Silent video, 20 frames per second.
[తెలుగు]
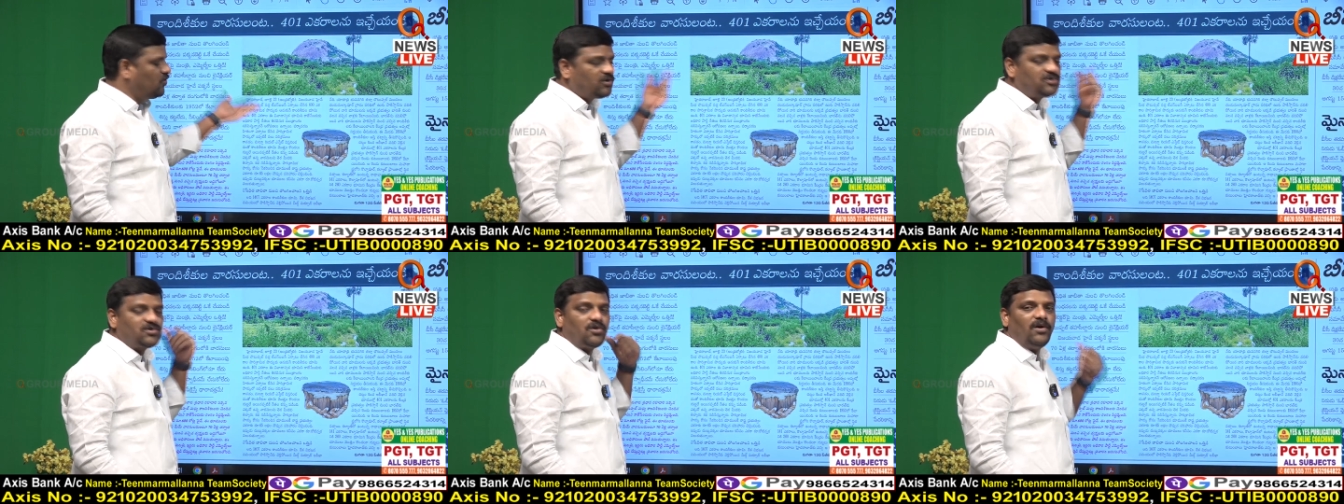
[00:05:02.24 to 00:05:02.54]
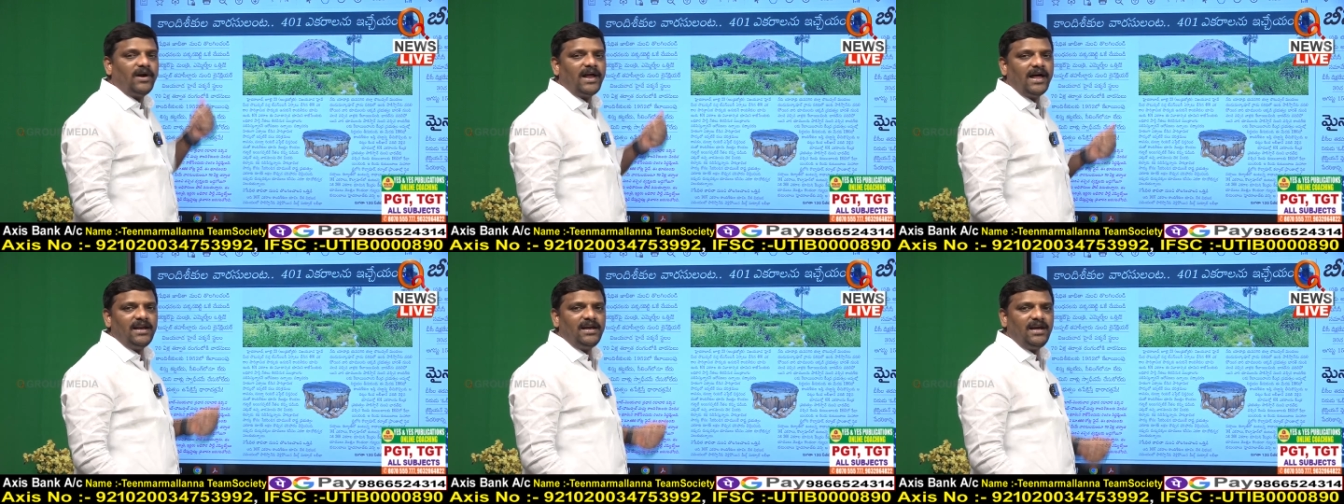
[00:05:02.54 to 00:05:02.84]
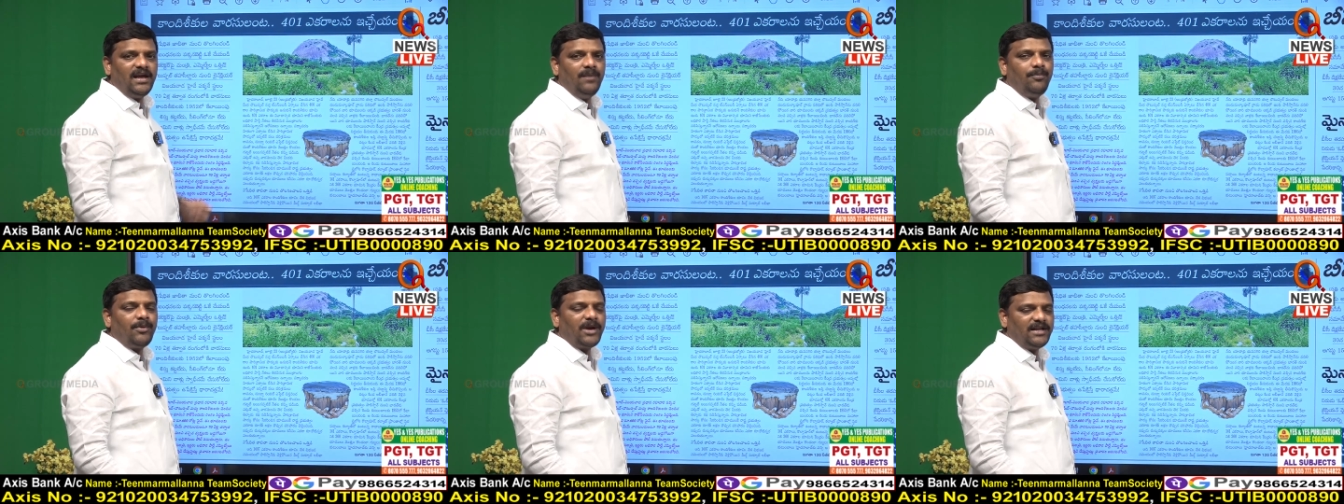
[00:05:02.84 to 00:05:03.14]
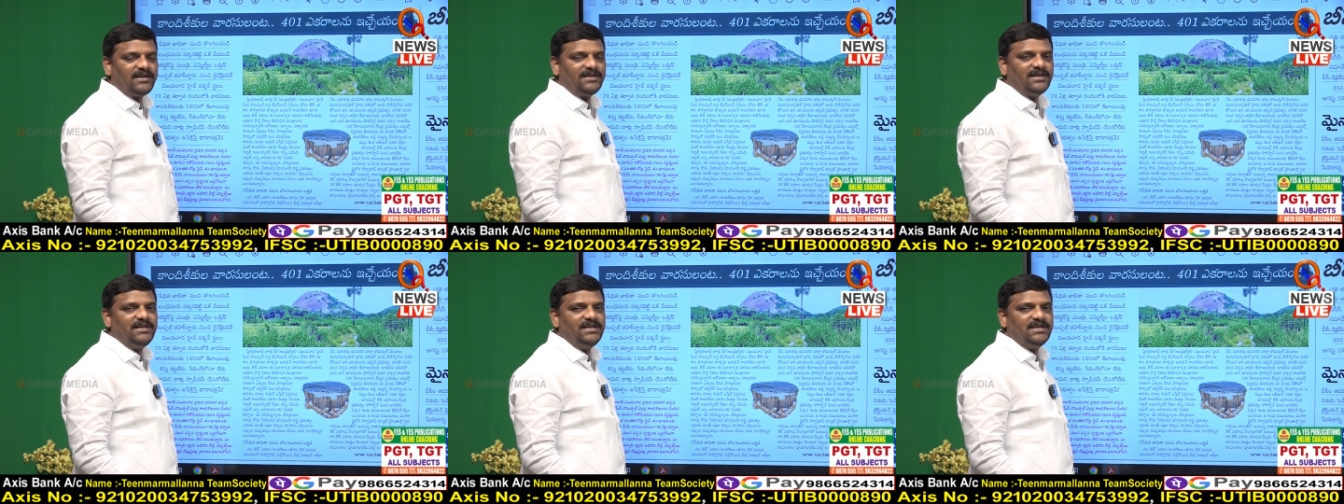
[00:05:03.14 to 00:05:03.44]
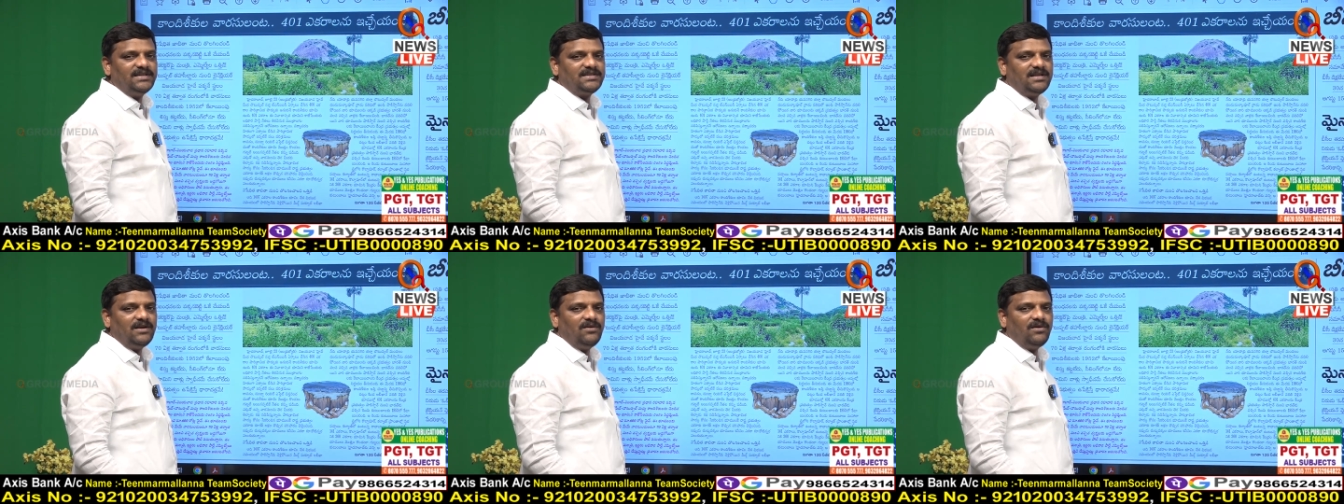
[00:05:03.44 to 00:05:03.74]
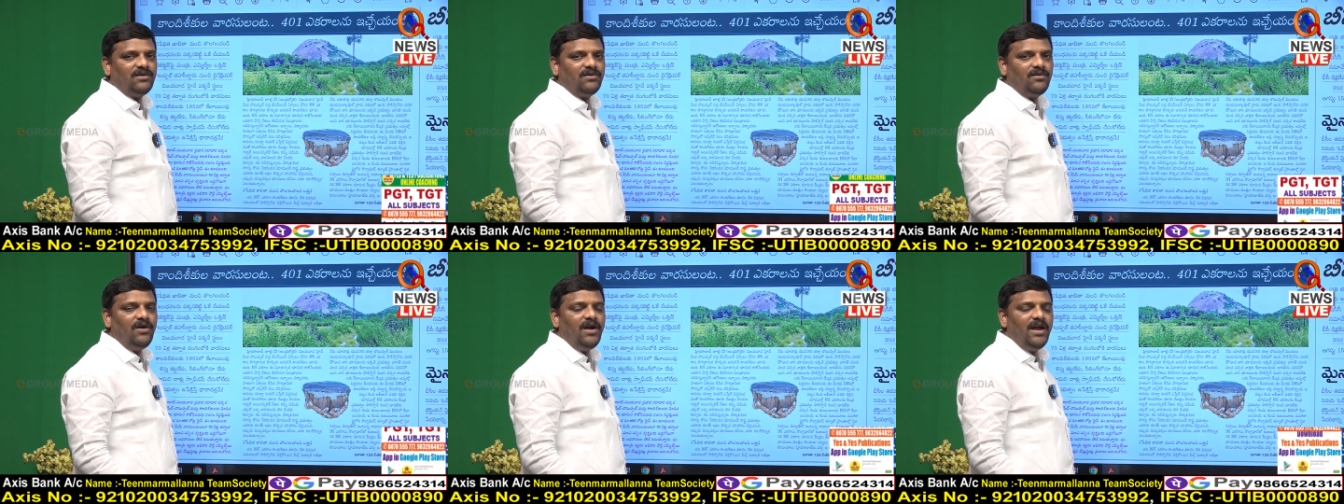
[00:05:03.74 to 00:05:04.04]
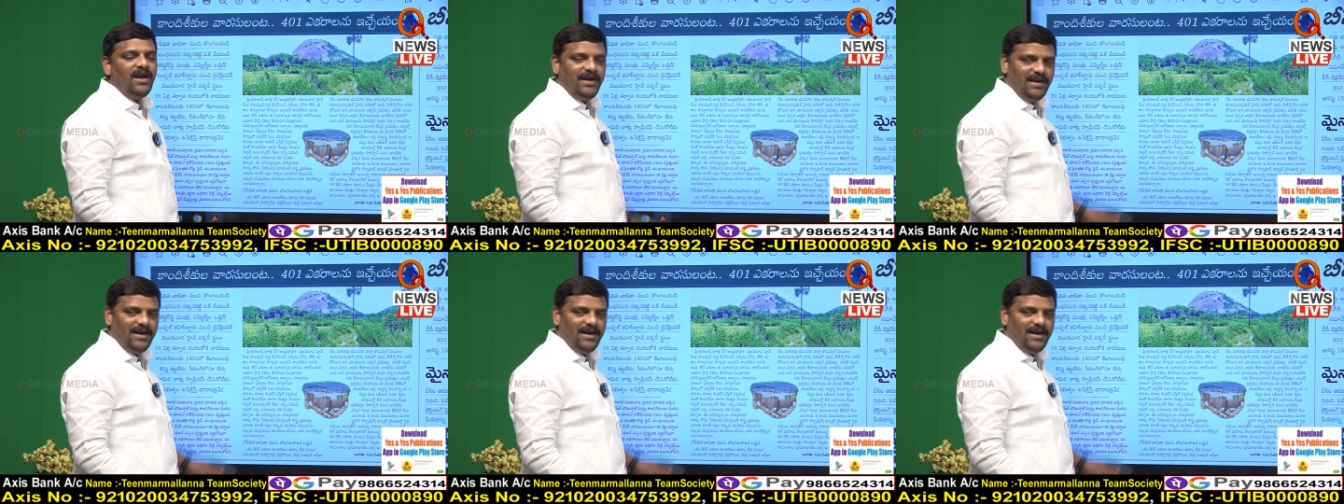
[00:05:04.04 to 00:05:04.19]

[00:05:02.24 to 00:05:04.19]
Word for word: దోచుకోవడానికి ప్రయత్నం చేస్తూ ఉన్నారు